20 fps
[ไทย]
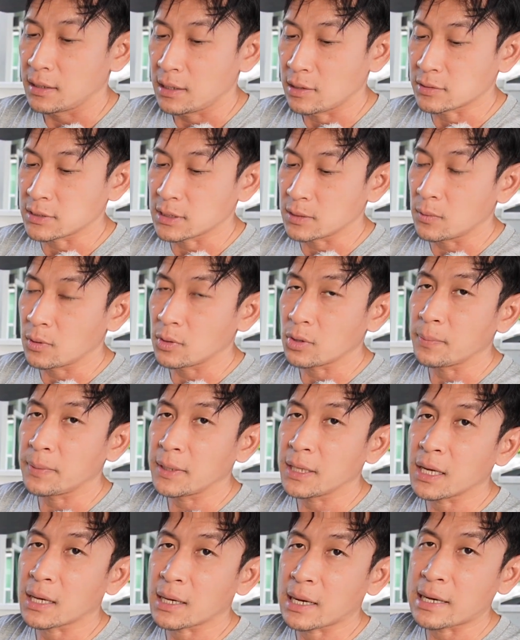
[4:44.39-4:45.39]
เดี๋ยวเซอร์โวยก
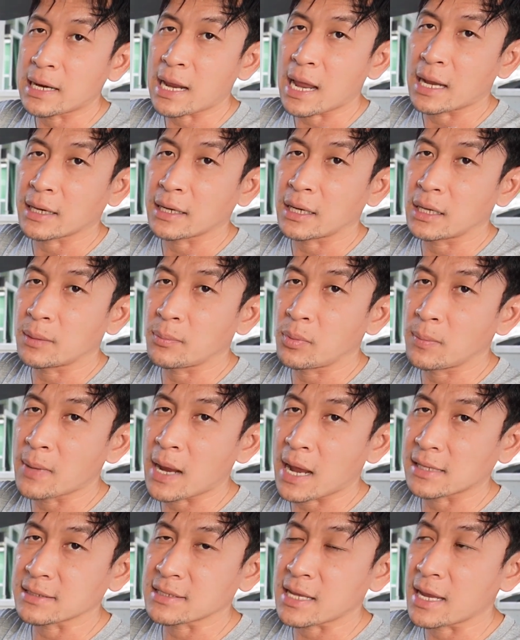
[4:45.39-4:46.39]
พีกับกันห่างเนี่ยแต่ผม
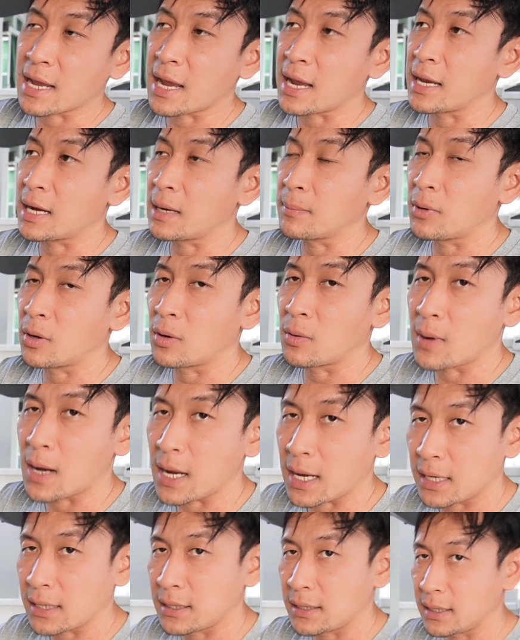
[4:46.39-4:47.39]
หาใส่ให้รับรองว่า